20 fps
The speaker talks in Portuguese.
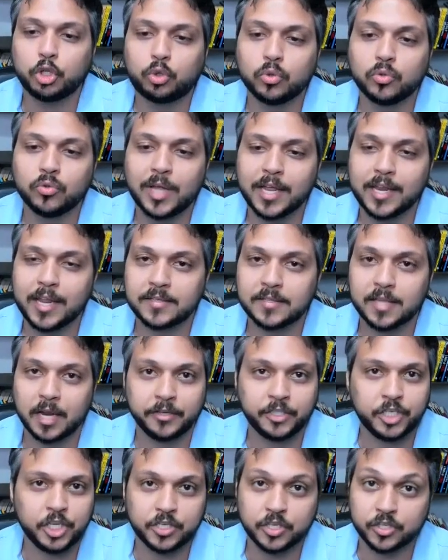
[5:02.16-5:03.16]
de tudo
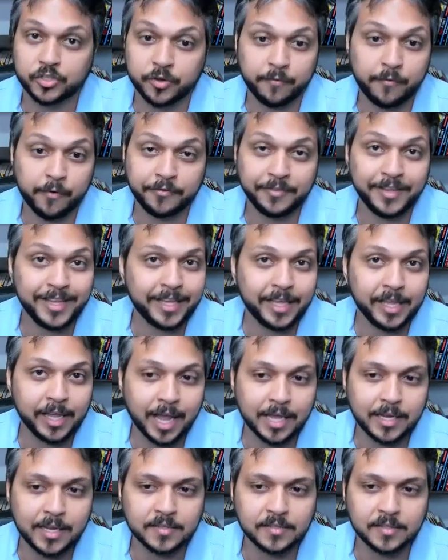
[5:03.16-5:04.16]
cadastrado, gente, vocês só vão vir
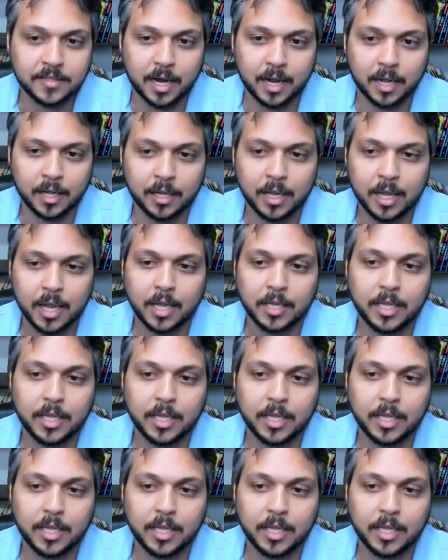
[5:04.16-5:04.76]
aqui cadastrar.